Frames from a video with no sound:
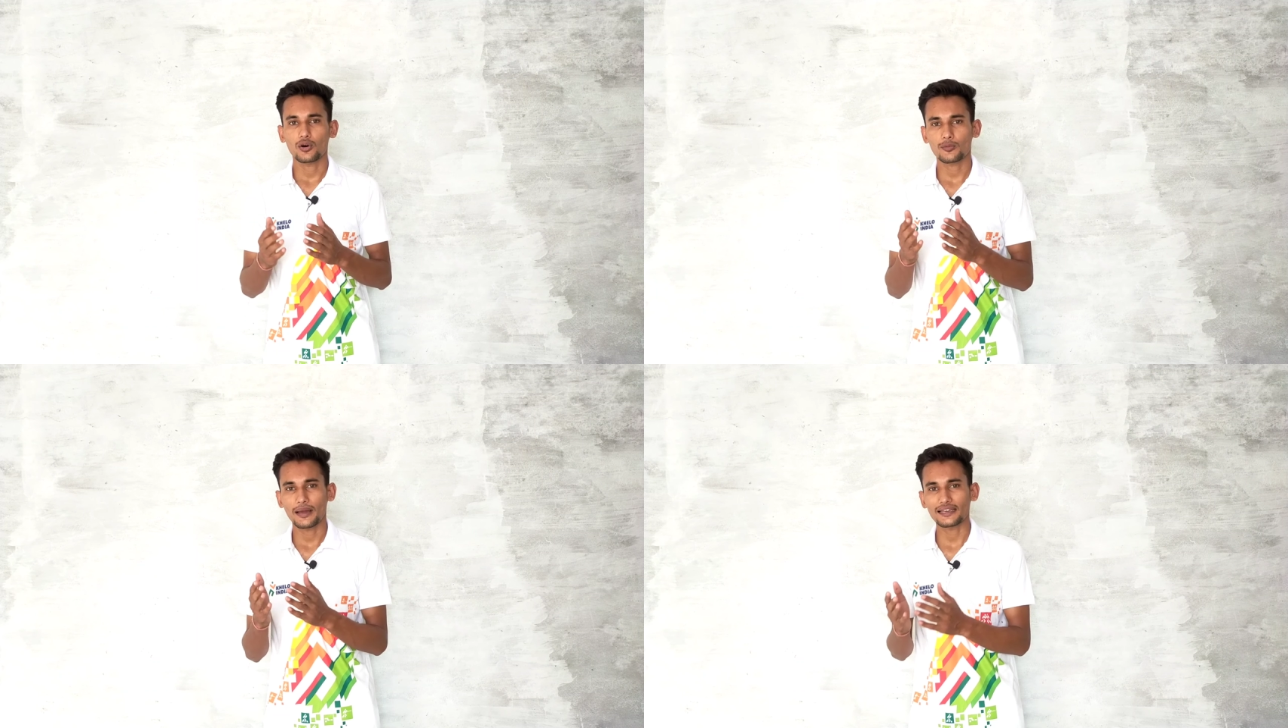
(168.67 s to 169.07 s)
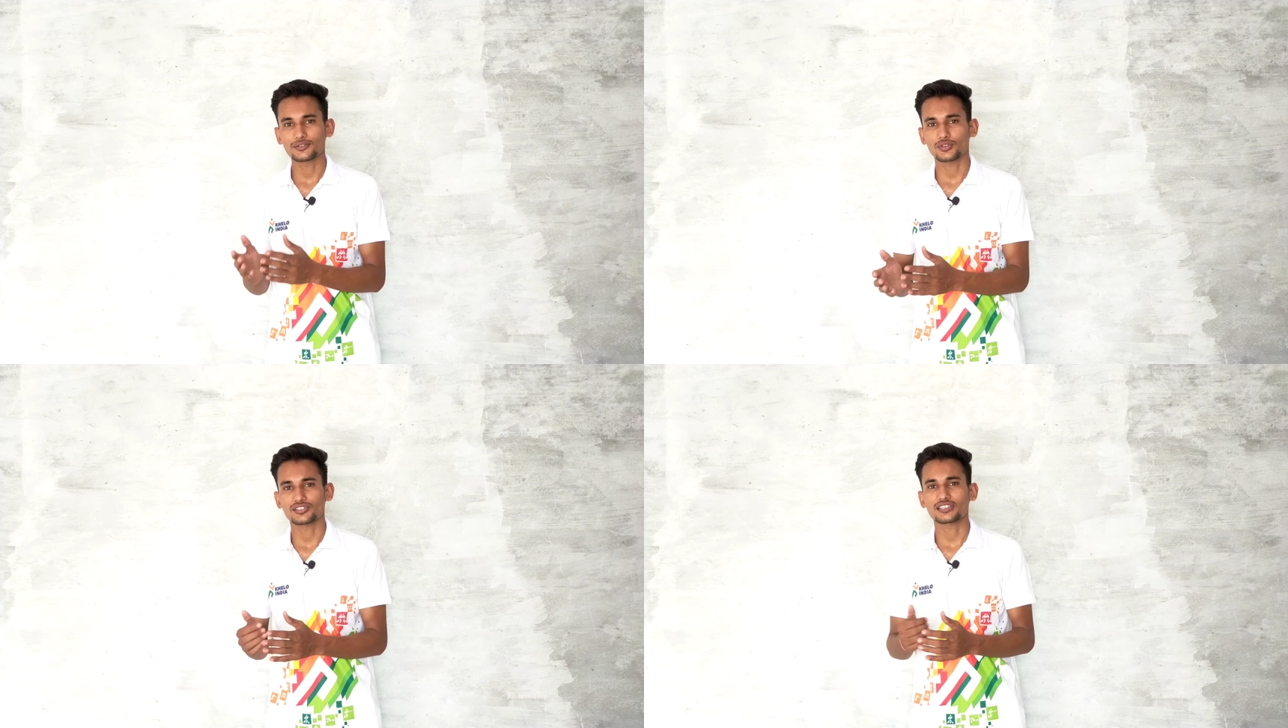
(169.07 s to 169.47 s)
और
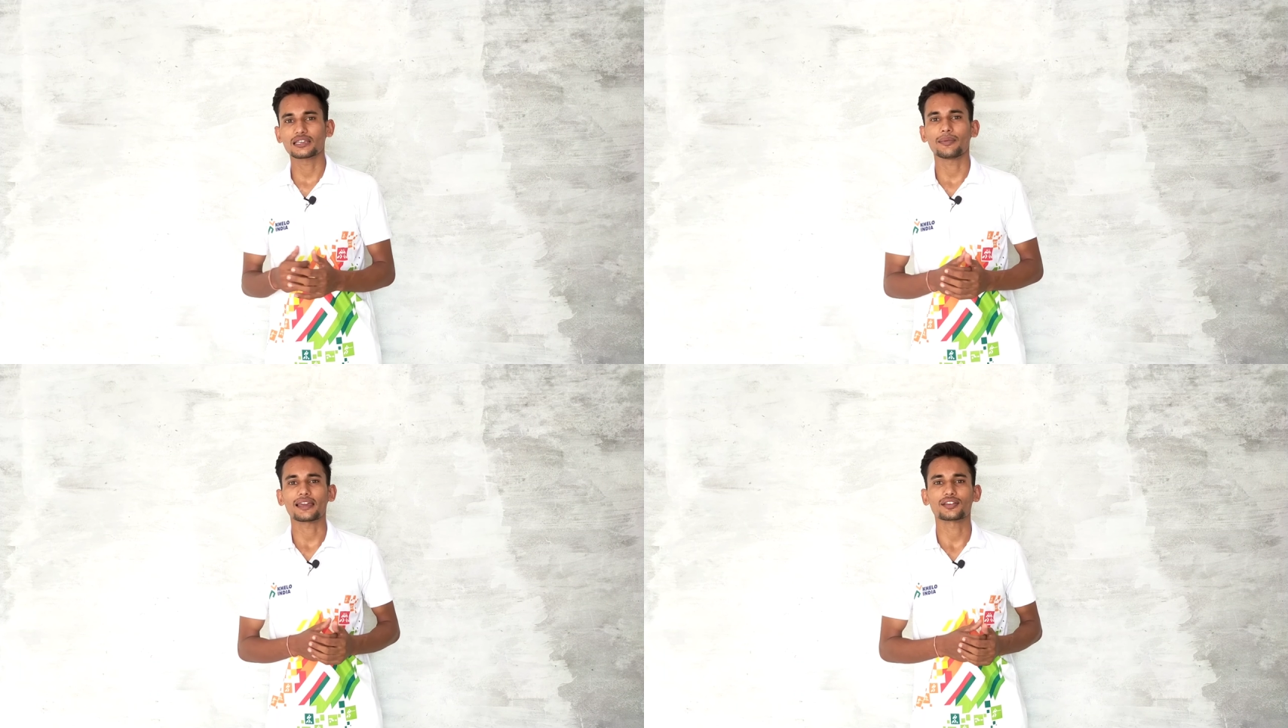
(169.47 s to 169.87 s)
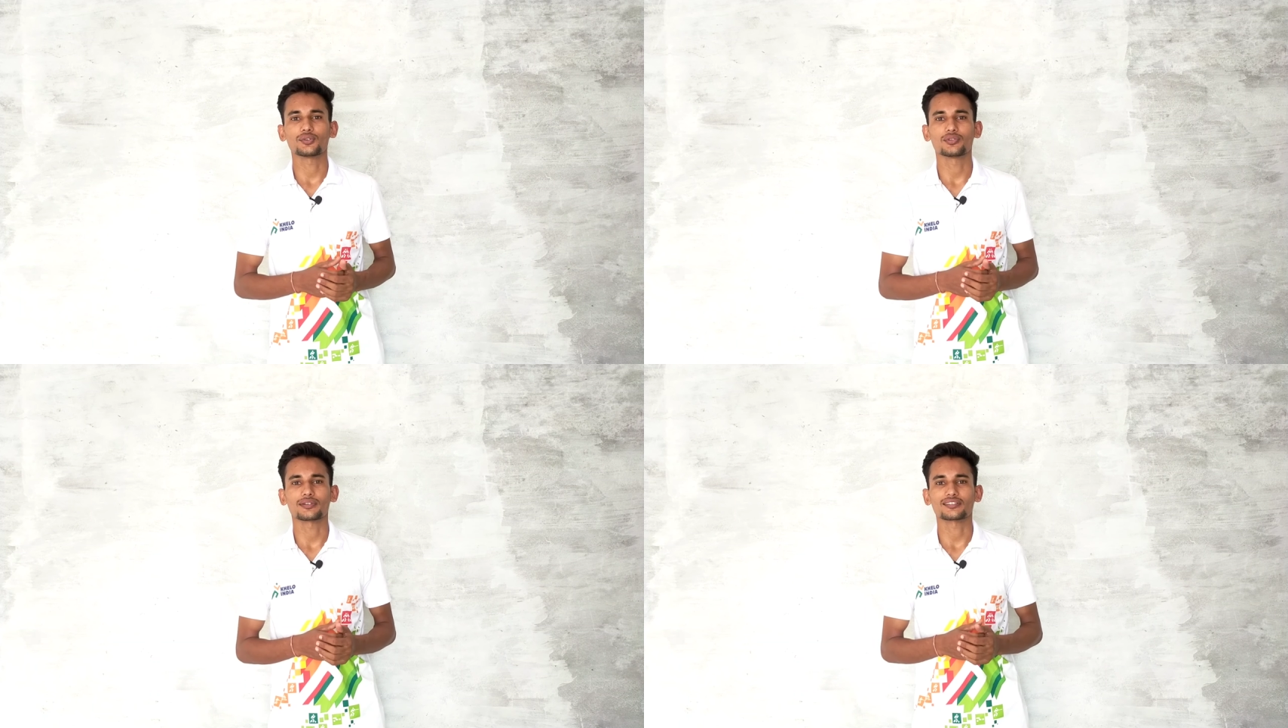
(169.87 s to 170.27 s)
बाकी जो स्कीम
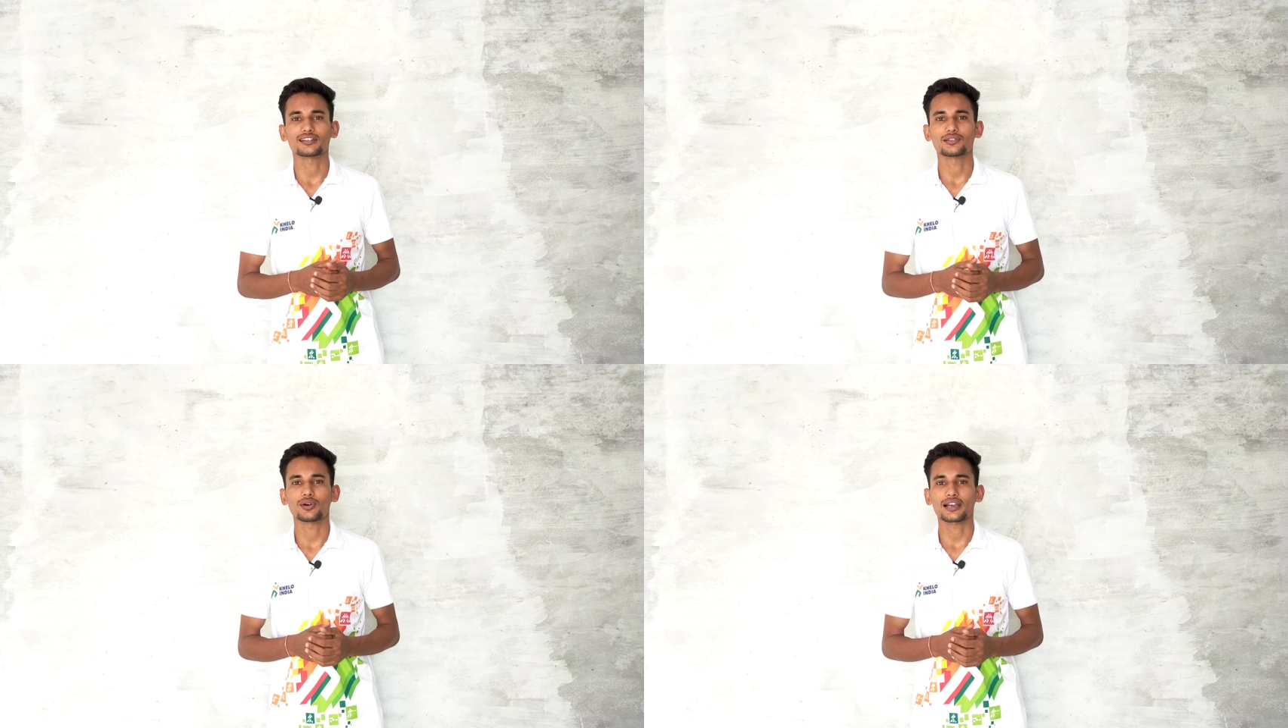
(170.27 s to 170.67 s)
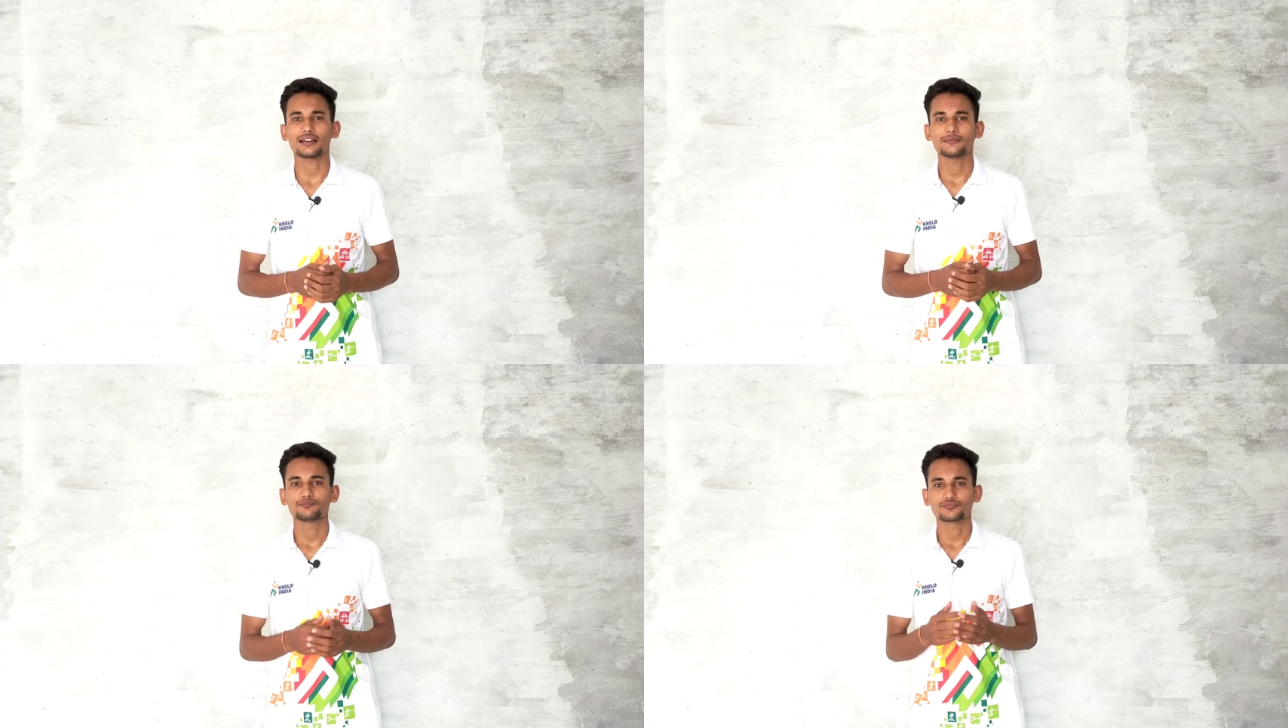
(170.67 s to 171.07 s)
आएगी यूनिवर्सिटी द्वारा